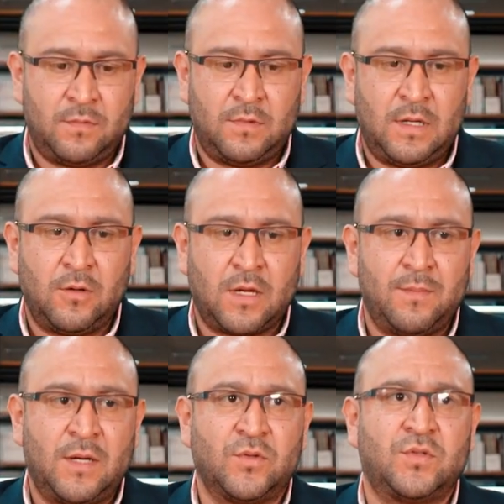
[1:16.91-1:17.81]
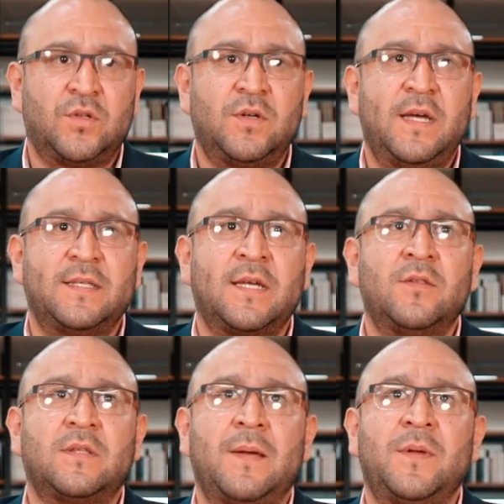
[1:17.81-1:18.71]
de lo que me gustó es que
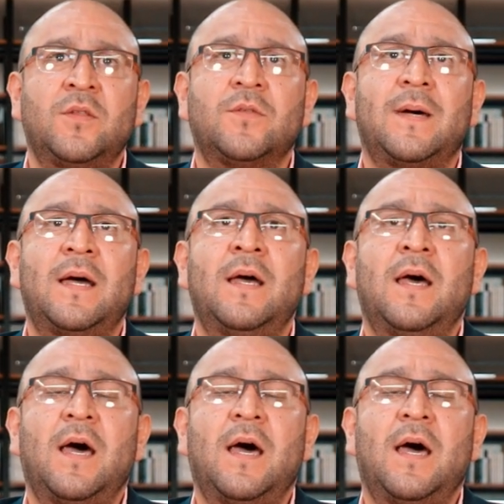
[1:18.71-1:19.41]
también nos va